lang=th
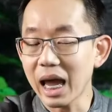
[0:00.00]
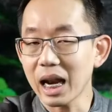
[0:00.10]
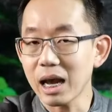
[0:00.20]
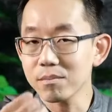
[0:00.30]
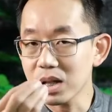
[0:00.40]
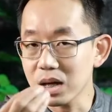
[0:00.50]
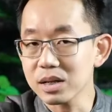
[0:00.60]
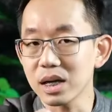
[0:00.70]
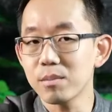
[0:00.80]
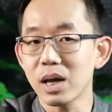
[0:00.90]
นะครับหนัง
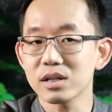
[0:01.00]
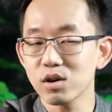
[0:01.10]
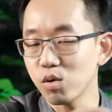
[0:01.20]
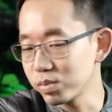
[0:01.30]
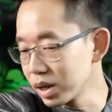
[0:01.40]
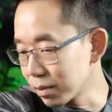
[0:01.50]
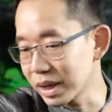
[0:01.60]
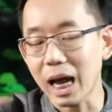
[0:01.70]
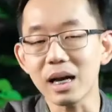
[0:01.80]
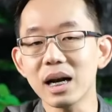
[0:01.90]
สือเล่มนี้สรุป1บ
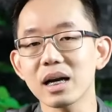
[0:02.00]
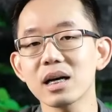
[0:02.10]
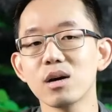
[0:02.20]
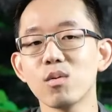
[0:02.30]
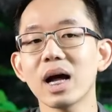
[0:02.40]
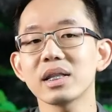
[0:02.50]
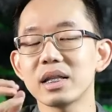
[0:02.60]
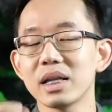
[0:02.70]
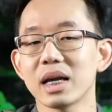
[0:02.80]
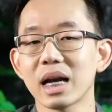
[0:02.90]
รรทัดเลยก็คือว่าจ
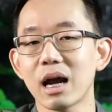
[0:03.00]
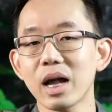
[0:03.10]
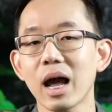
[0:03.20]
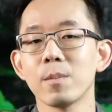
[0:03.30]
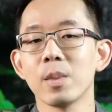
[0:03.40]
ริงๆแล้วเนี่ย